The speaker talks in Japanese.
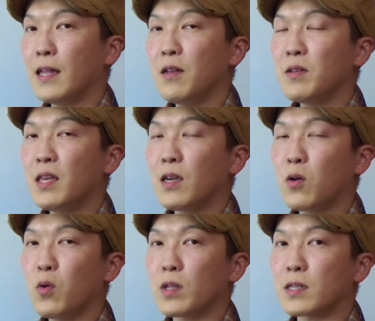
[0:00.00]
ネルギー
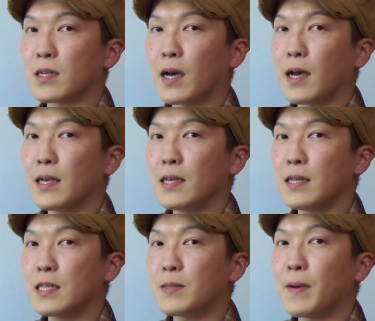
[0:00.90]
効率が
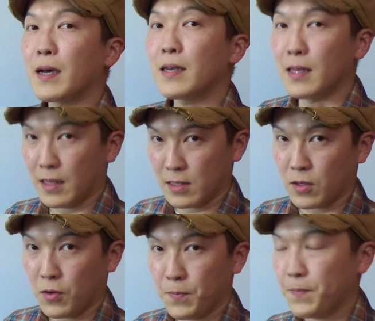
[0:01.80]
一番いいんですよ。